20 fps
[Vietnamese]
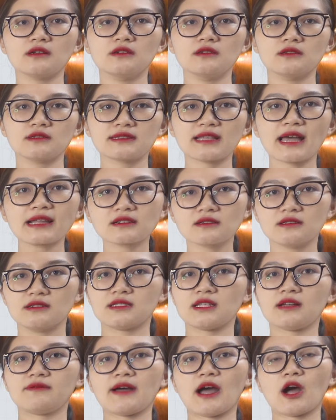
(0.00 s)
ở sát cửa
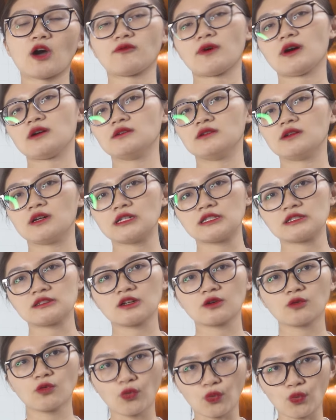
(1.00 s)
ra vào và ở gần
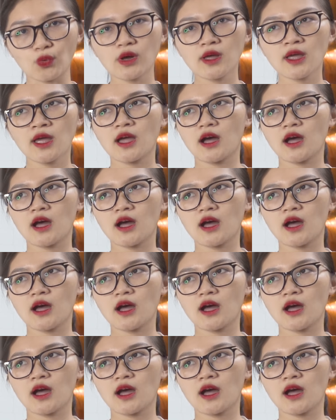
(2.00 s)
giường ngủ.